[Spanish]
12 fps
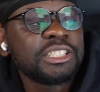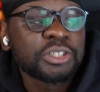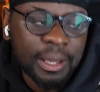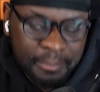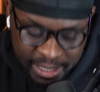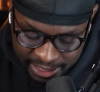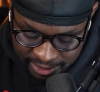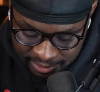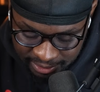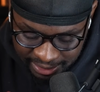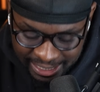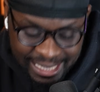dicho
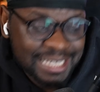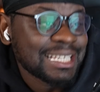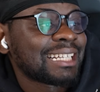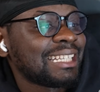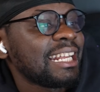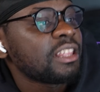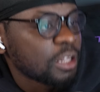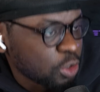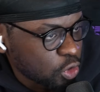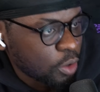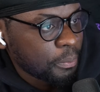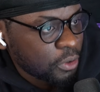también que eres actriz
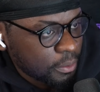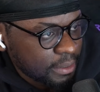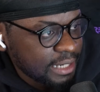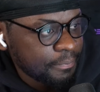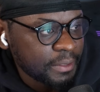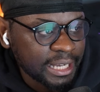no por, ¿vale?